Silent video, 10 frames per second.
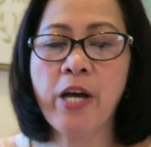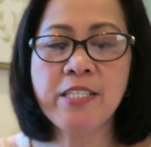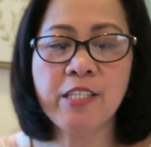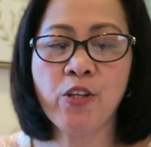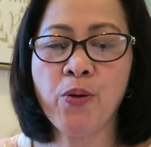So,
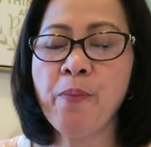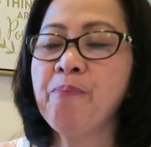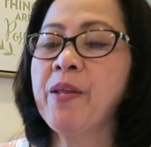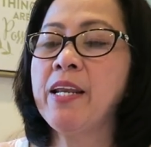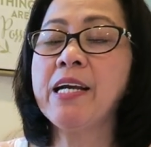guys, ito,
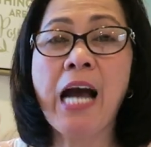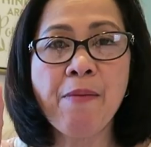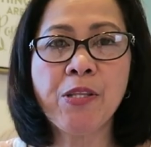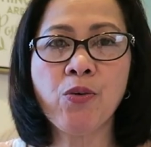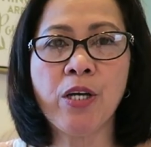
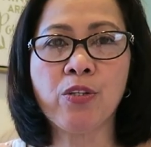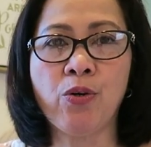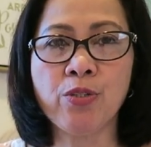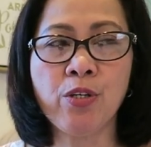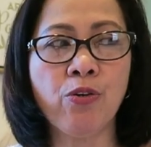nagamit ko na
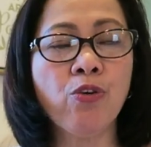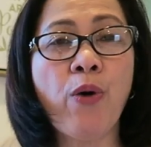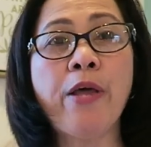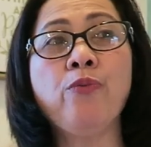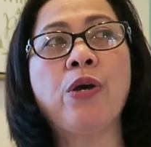to. Siguro
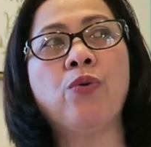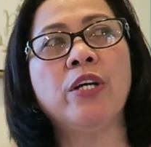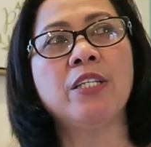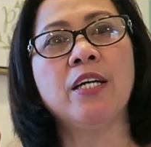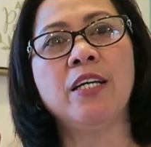one week
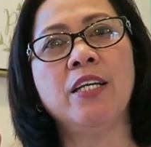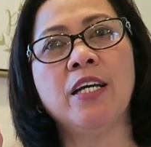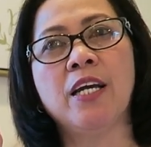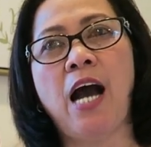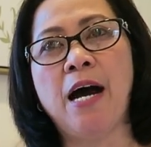ko na siyang
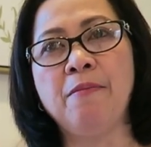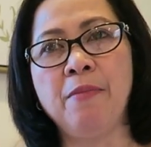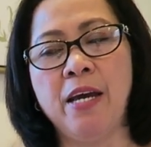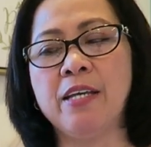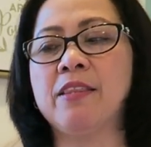
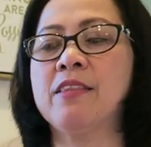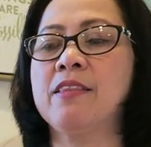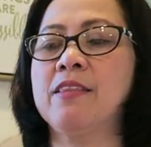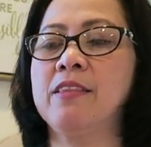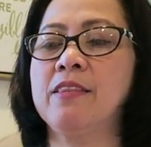ginagamit.
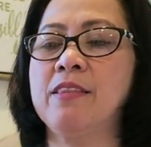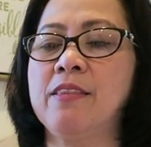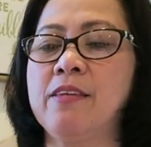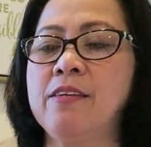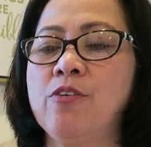
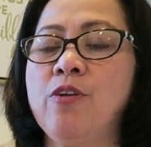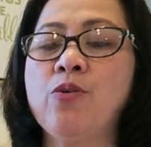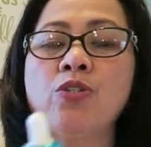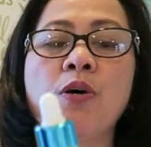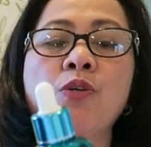So,
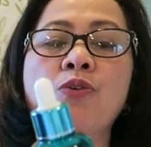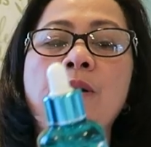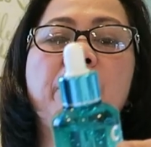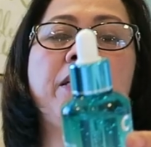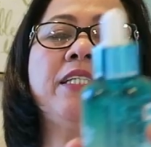nagustuhan
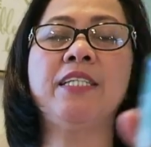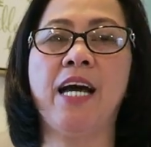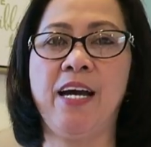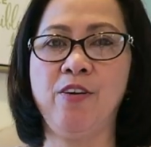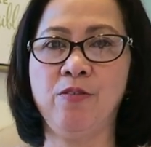ko naman
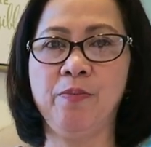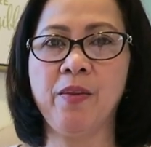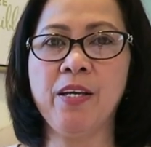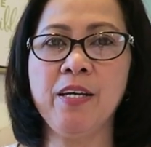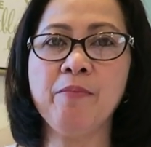siya.
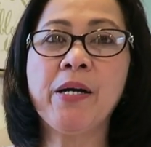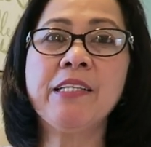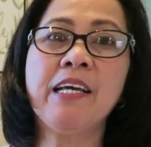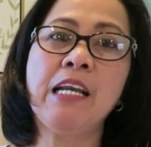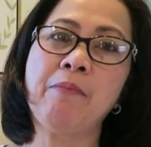Yung
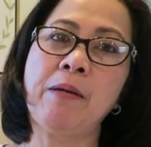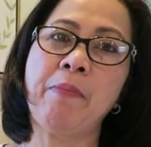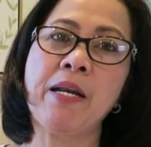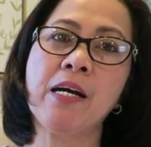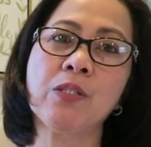maganda
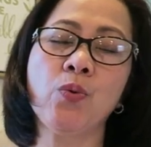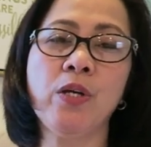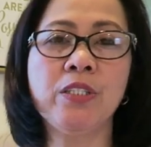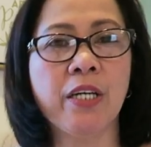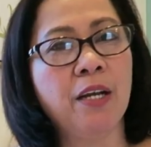naman, parang
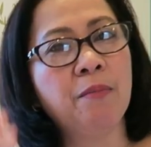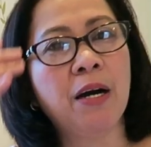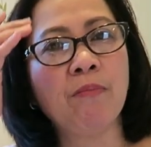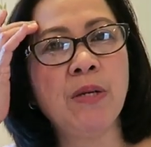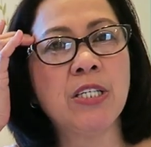katulad siya ng
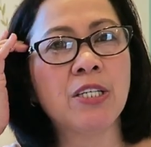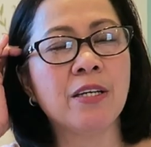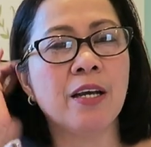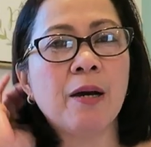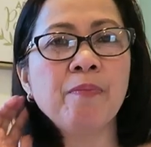mga
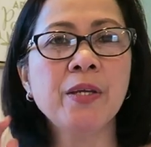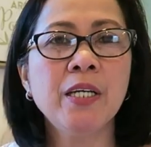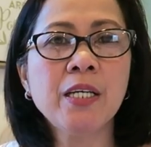misya na